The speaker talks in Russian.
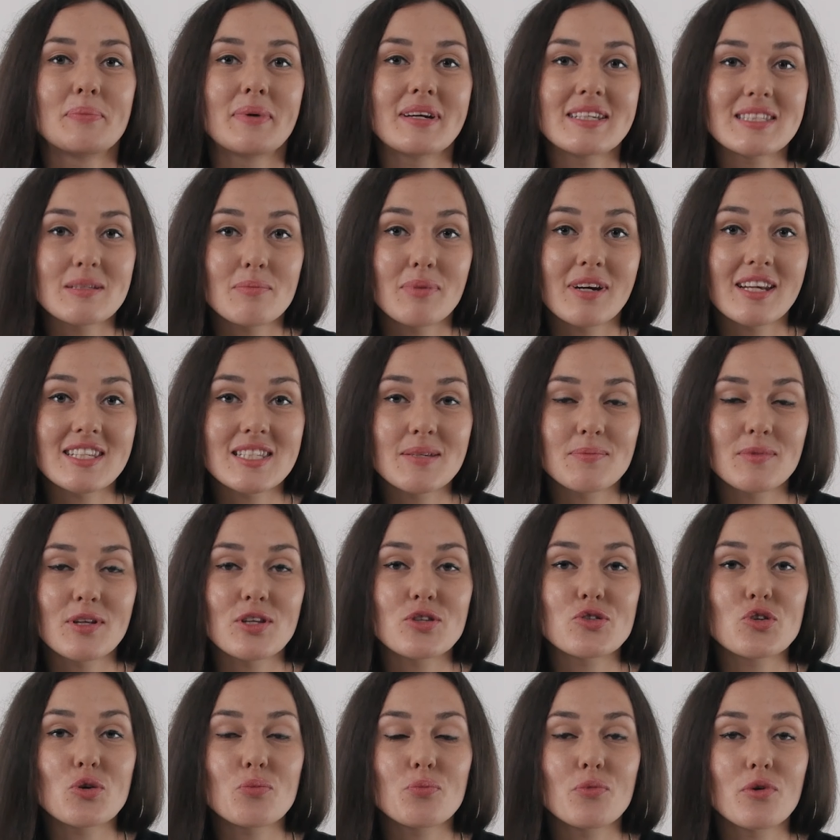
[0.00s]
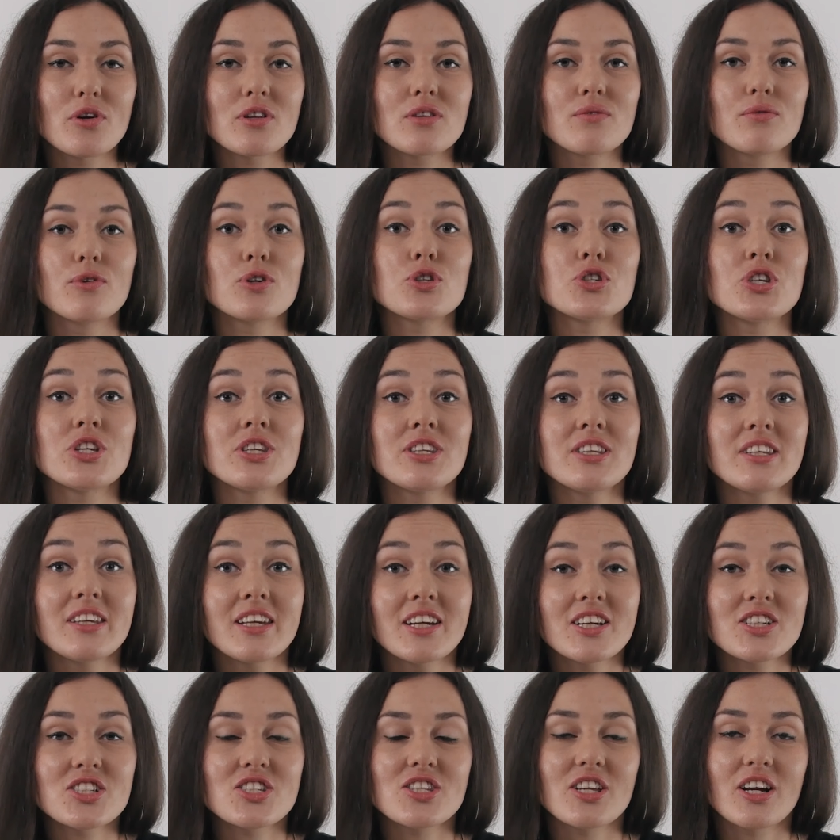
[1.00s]
Мы изобразим натюрморт в очень
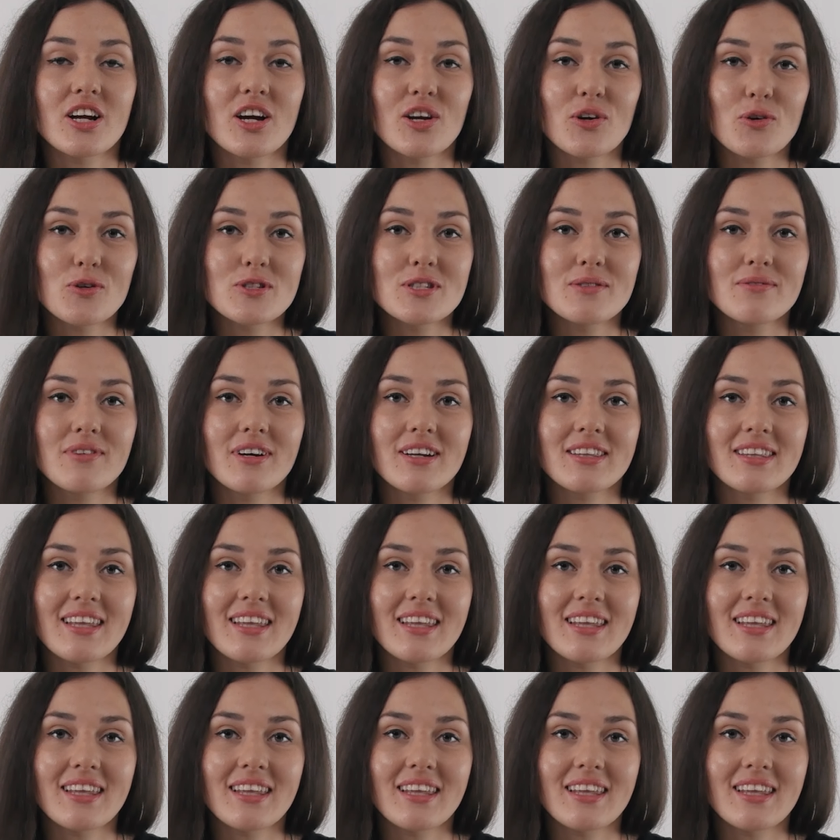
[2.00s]
нежных розовых